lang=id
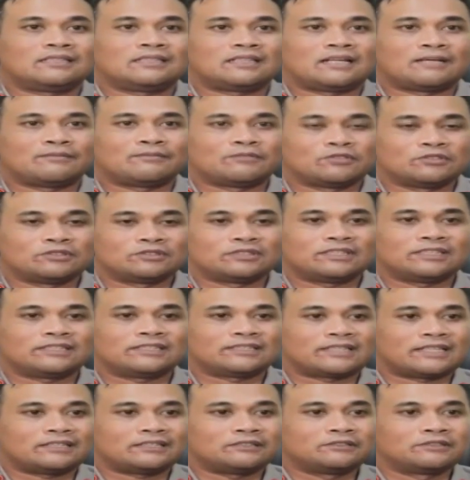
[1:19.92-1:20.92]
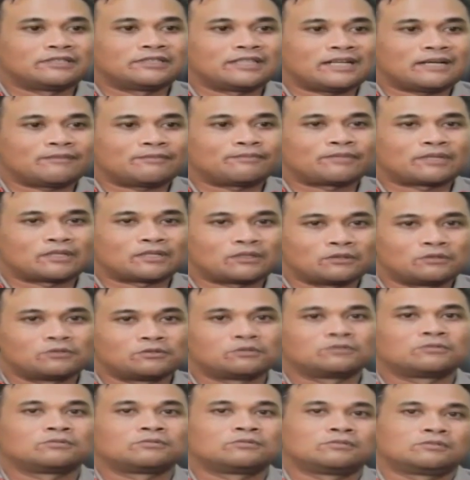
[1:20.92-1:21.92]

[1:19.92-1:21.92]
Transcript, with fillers: namun kita juga perlu